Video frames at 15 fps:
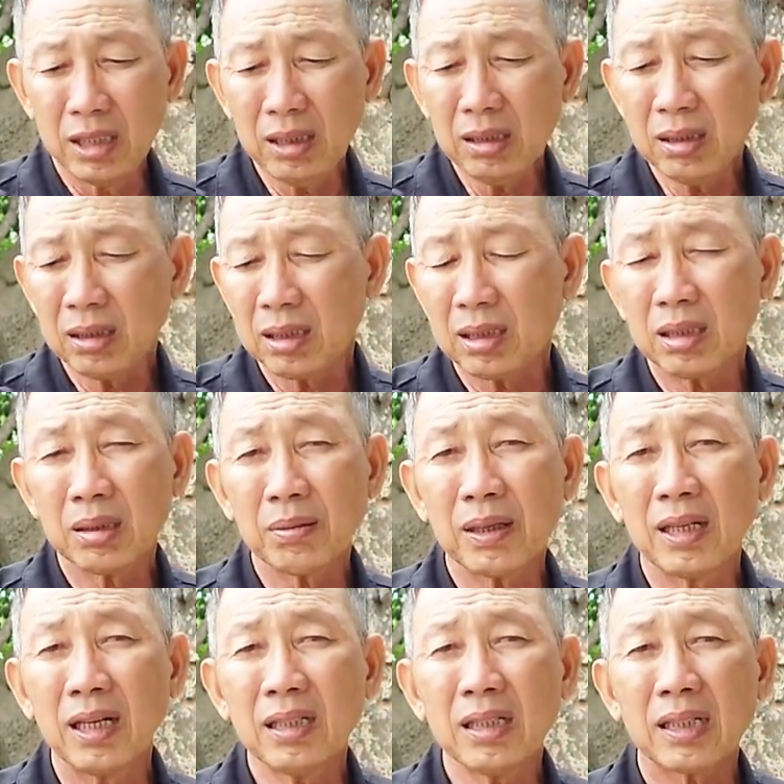cái kiến uh,
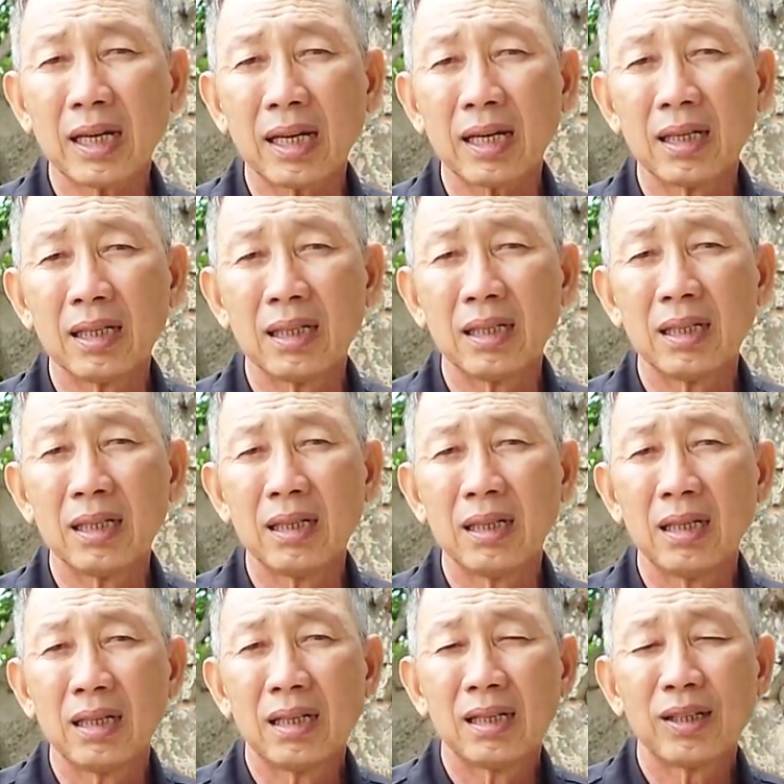và lớn như nè yeah.
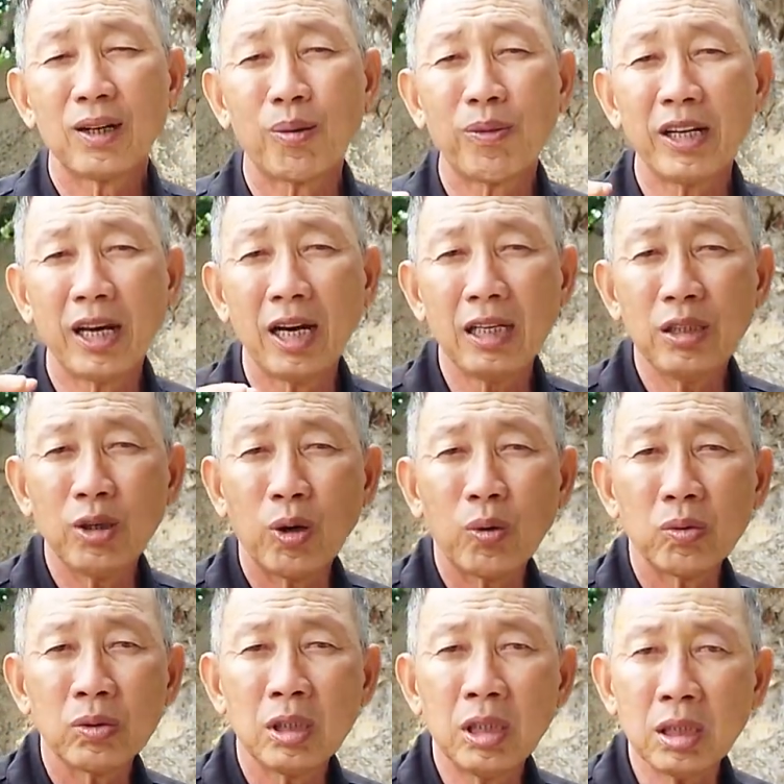Dạ. rồi mới để
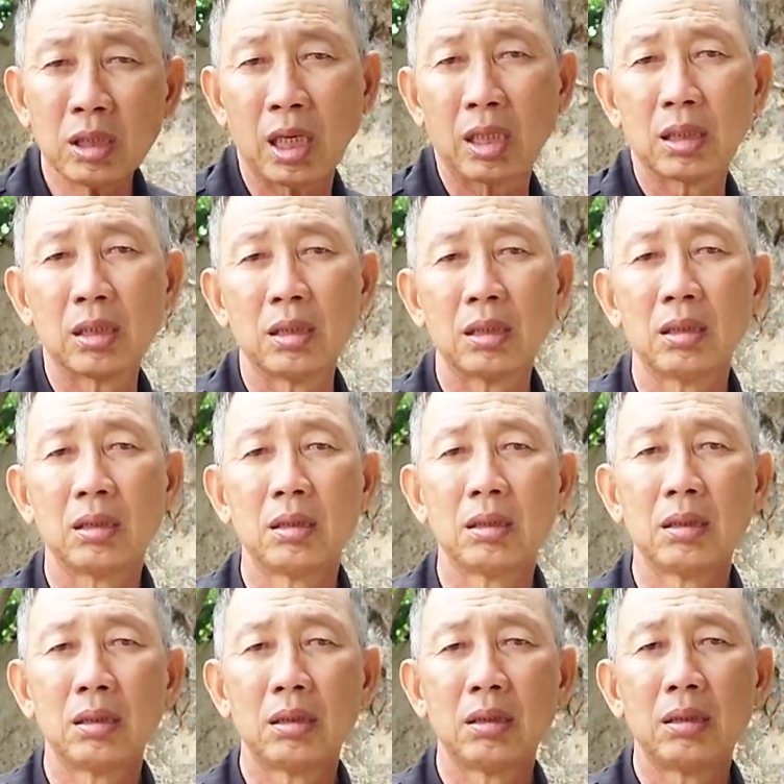vô nó hít lật
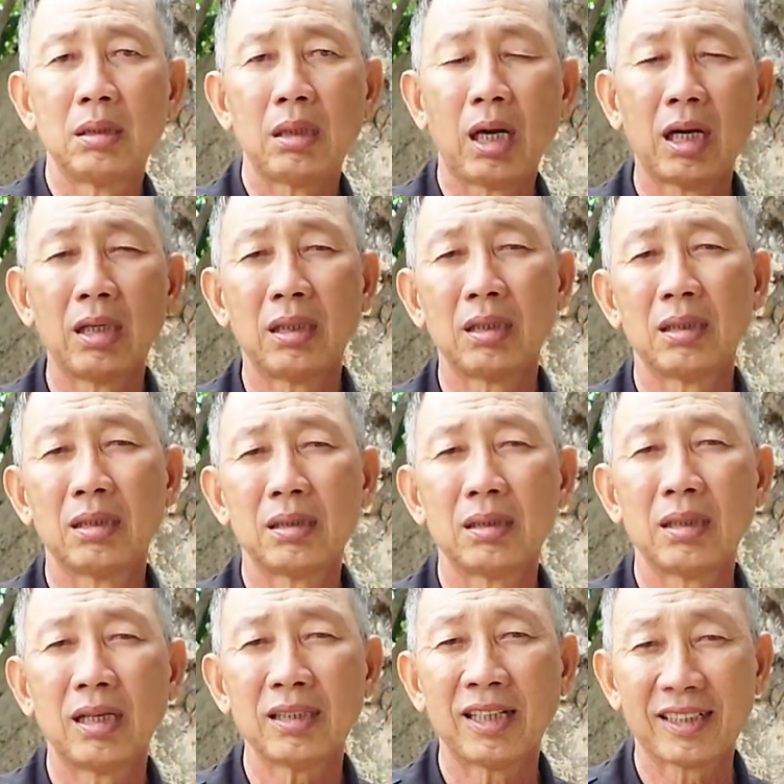ngon ừ
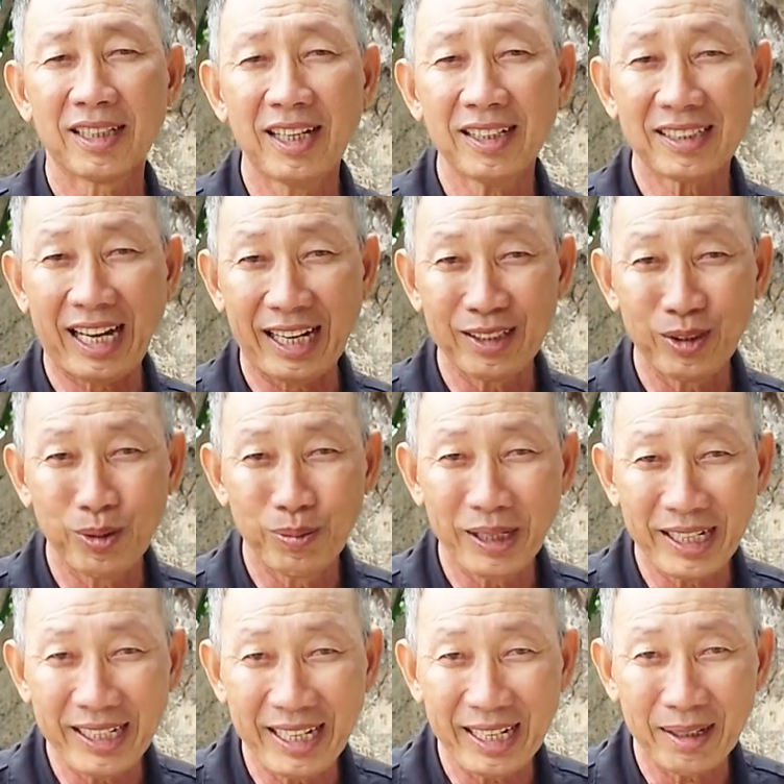nó thực tế hiện tại
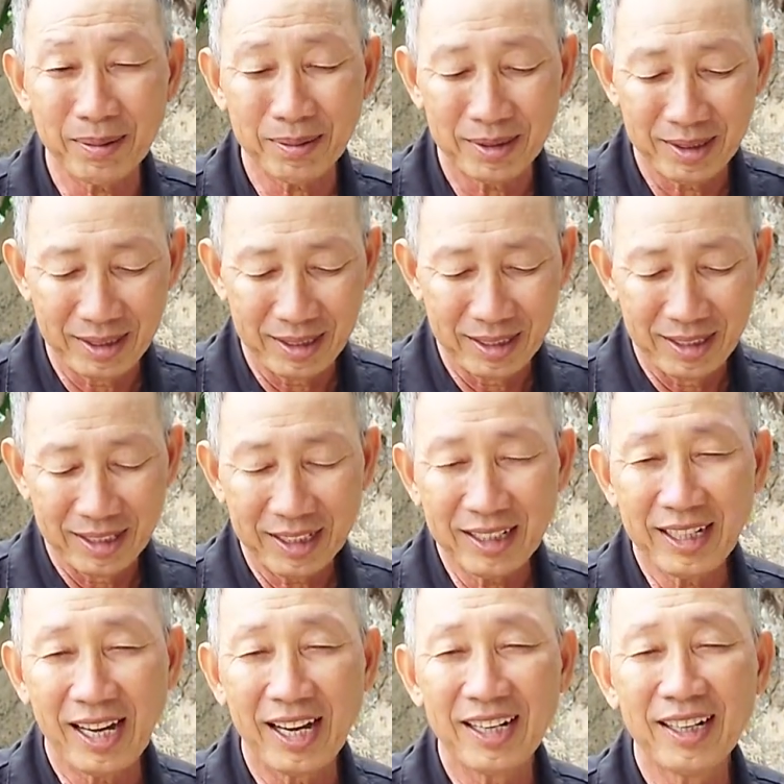tôi mấy ha
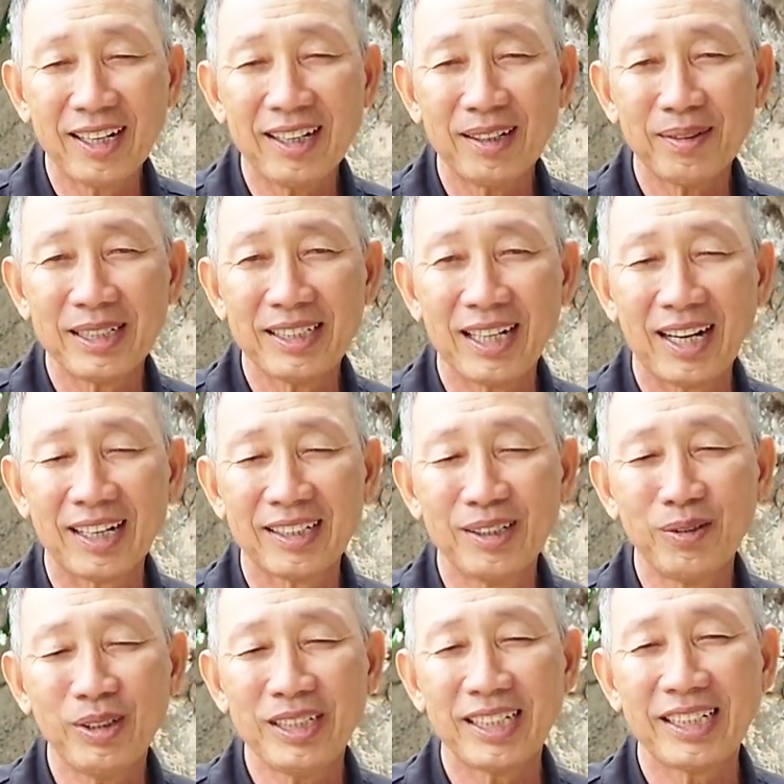cái đệ đó bây
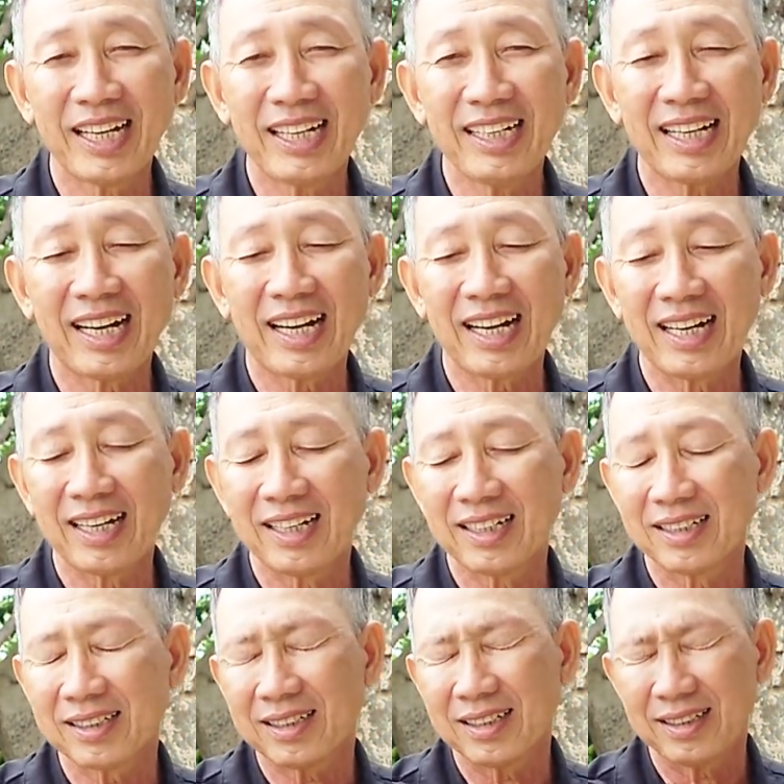giờ nếu quý vị ấy
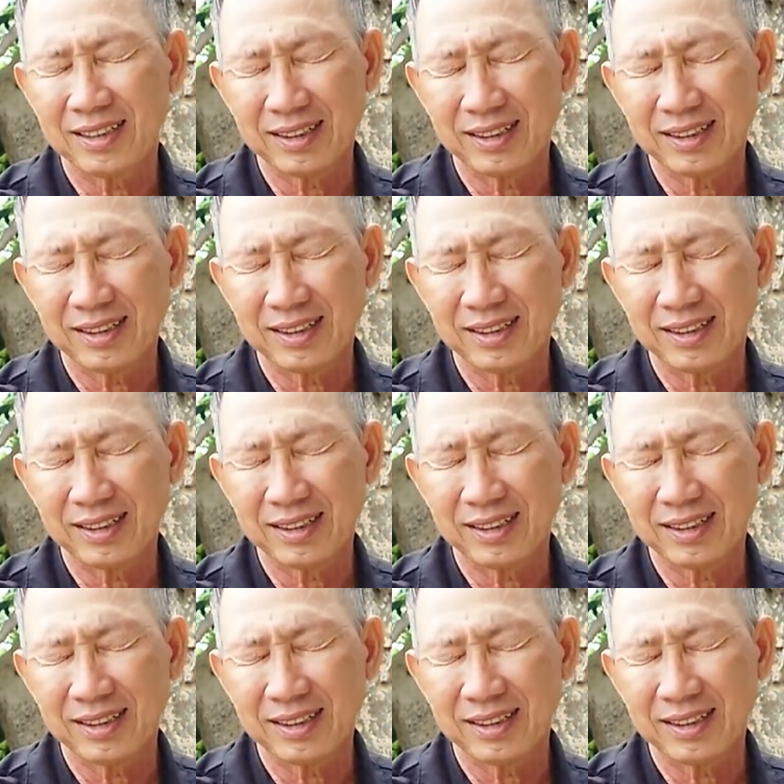là